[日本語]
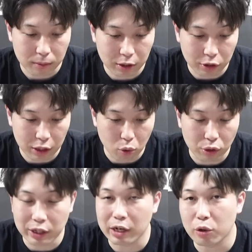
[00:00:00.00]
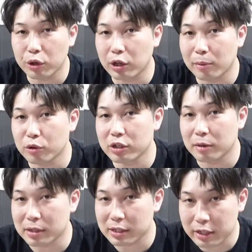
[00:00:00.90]
まあ、なので、ここで狙うのがいいかもし
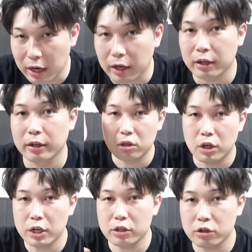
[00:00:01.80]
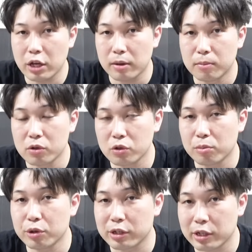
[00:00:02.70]
れません。はい。そして、
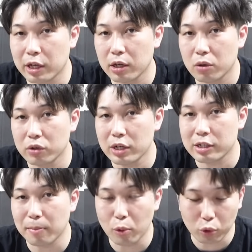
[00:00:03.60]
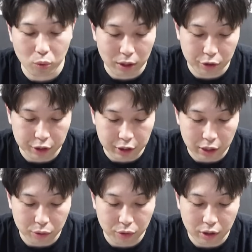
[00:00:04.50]
モスコミュールですね。こちらサポート枠に
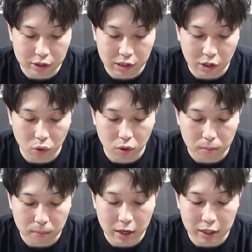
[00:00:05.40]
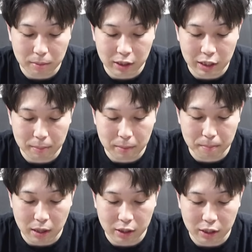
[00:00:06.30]
なるんですけど、まあ、未だにやっぱ
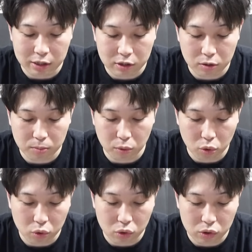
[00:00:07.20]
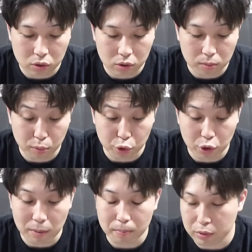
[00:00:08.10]
爆発防、防
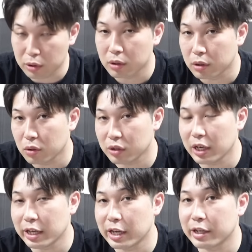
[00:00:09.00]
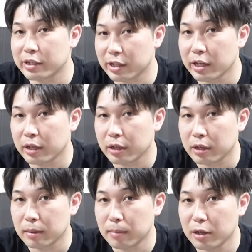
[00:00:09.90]
御アップこちら偉いですね。
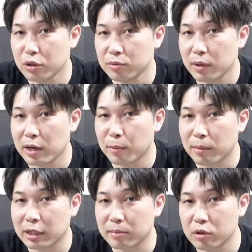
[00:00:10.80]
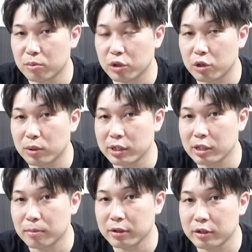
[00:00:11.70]
まあ、ルシファーもまだブイブイ言わ
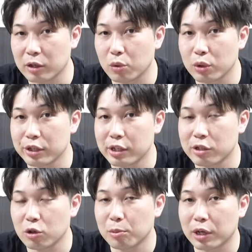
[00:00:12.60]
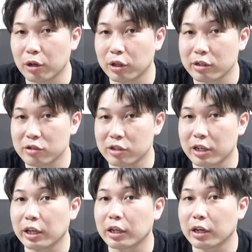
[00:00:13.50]
せてますし、この SS とかも役に立つん
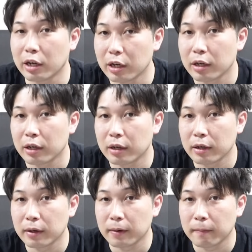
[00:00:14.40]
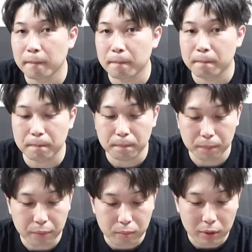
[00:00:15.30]
じゃないかな。うんうん
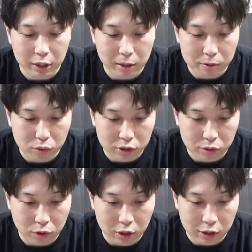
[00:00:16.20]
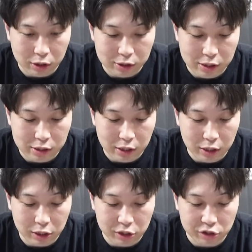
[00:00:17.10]
うん。うん。まだ闇属性の中だら全
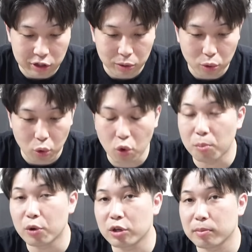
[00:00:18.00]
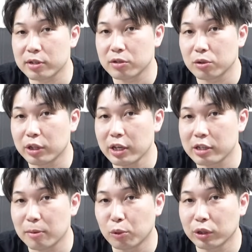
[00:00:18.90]
然息してると思いますので、
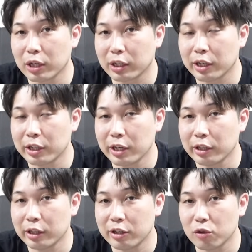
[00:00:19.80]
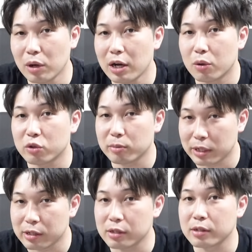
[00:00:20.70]
サポートキャラ足りてないって人はおすすめ
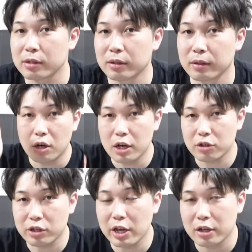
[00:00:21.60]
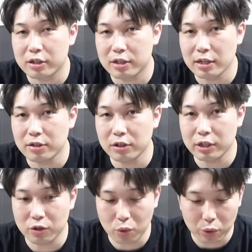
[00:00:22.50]
です。はい、そして、雑
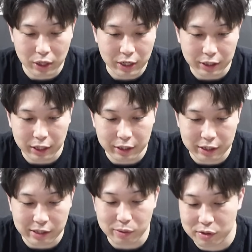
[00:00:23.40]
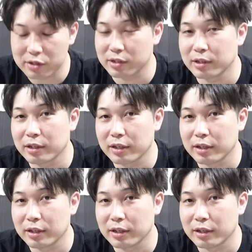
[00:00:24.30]
に書庫やりたいテセウス。